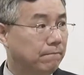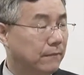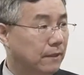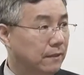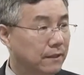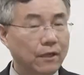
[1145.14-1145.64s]

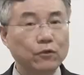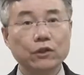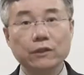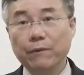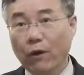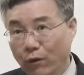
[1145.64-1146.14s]
네?
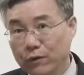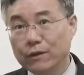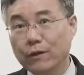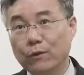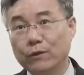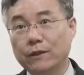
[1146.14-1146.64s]
예수님이
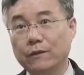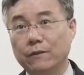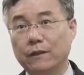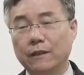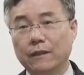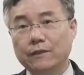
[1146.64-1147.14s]
언제 오세요?
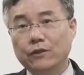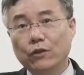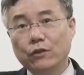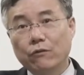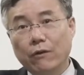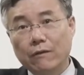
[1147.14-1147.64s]

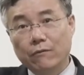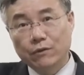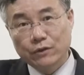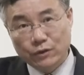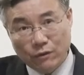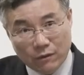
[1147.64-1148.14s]

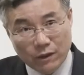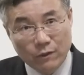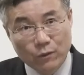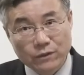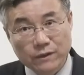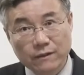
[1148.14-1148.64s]
천년왕국 전에
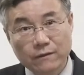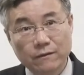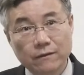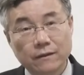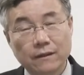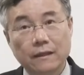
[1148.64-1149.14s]

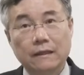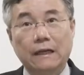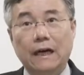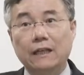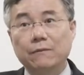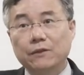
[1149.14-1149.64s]
오세요?
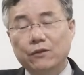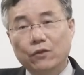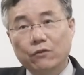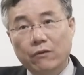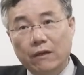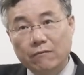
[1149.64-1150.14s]
아니면
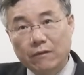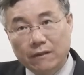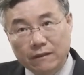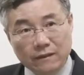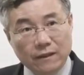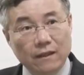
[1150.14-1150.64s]
천년왕국이
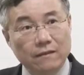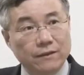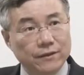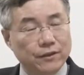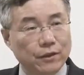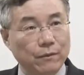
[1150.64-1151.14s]
끝나는
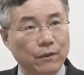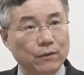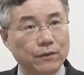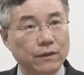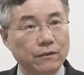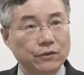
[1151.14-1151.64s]
시점에
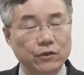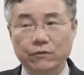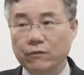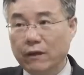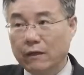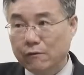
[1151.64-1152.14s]
오세요?
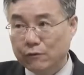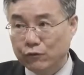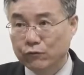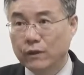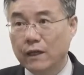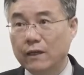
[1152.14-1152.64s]
천년왕국
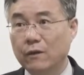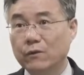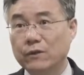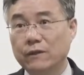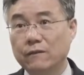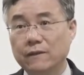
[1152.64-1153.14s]
중간에
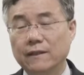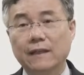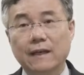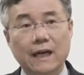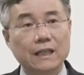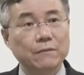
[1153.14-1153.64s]
오세요?
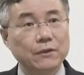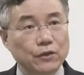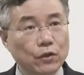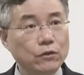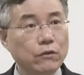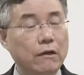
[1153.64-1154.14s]
아니면
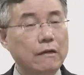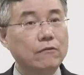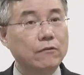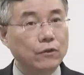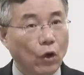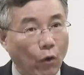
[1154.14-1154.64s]

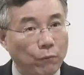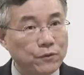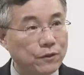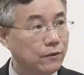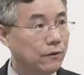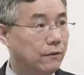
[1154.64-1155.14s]
천년왕국은
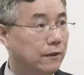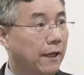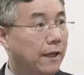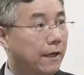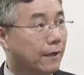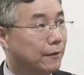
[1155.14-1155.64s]
없어요?
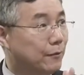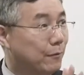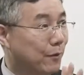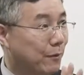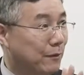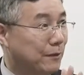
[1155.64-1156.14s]
네 가지로
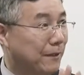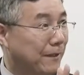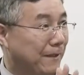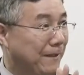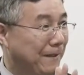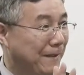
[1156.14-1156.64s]
뭐라고 봐요
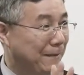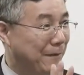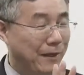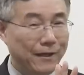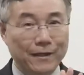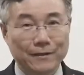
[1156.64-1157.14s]
제가.
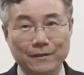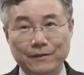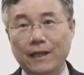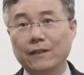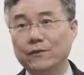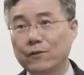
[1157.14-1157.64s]
네 가지.
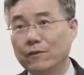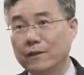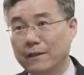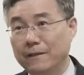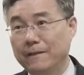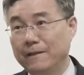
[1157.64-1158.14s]

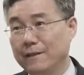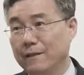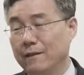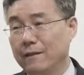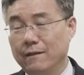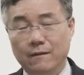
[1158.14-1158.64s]
사지선다.
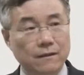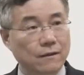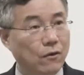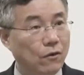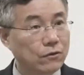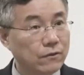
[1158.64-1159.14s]
네.
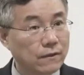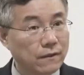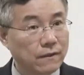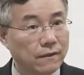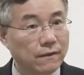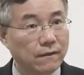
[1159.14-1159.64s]
어떤
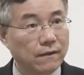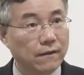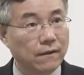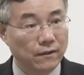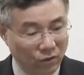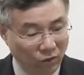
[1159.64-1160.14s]
거예요?
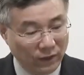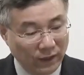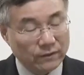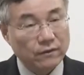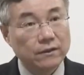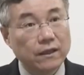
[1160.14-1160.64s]
여기
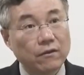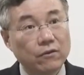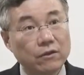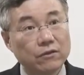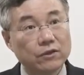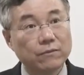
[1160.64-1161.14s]
가서 그대로
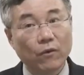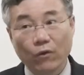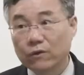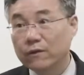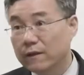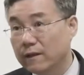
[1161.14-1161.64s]
읽으시면
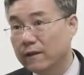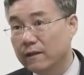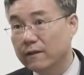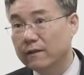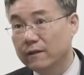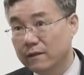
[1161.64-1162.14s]

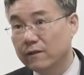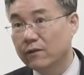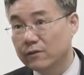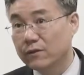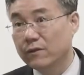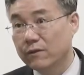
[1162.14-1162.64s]
어떻게
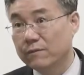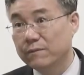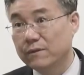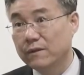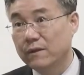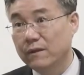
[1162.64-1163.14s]
읽혀져요,
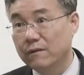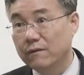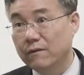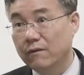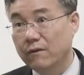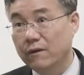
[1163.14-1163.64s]
여러분?
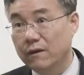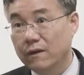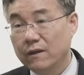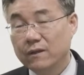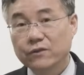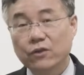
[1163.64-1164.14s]

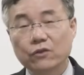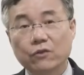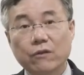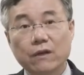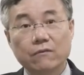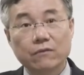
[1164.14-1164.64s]

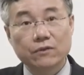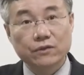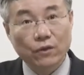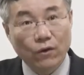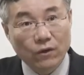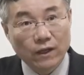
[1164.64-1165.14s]
천연왕국
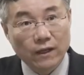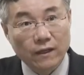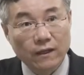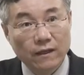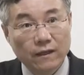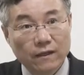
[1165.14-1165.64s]

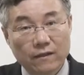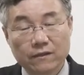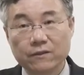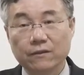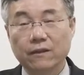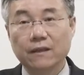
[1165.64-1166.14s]
전에,
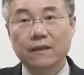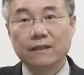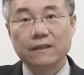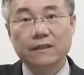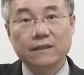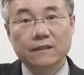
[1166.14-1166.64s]
그렇죠.
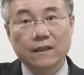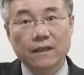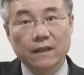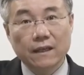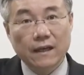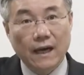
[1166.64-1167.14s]
이
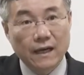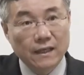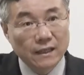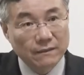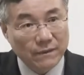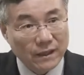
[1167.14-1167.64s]
땅에
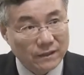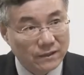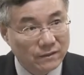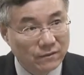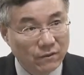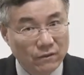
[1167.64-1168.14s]

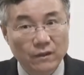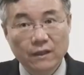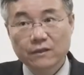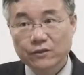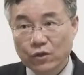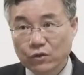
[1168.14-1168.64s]
강림하시고
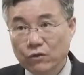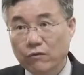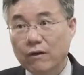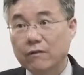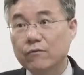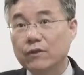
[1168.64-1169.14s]

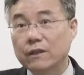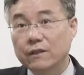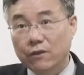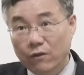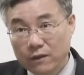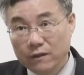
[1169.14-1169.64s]

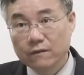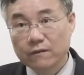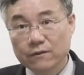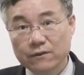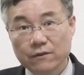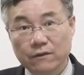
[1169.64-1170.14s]
천연왕국이 열리는
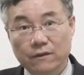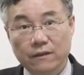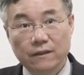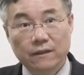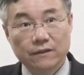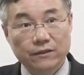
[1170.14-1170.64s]
거죠.
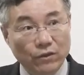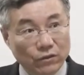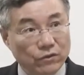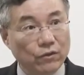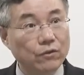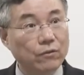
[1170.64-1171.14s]

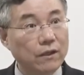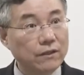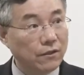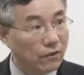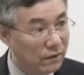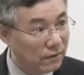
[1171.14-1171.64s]
천년
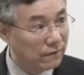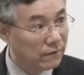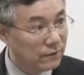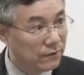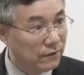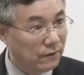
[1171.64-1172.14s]
동안 열리는
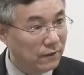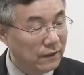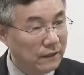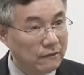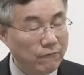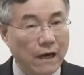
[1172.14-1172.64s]
거죠.
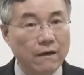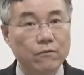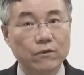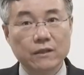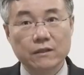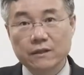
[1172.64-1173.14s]

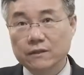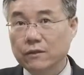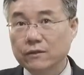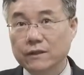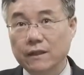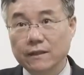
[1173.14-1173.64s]
왕국이
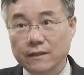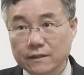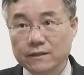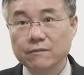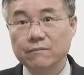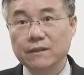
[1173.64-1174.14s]
첫째,
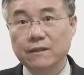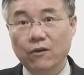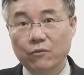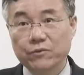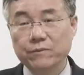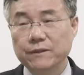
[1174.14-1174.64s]
있습니까?
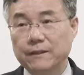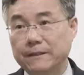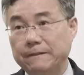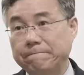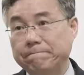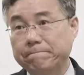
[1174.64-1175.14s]
없습니까?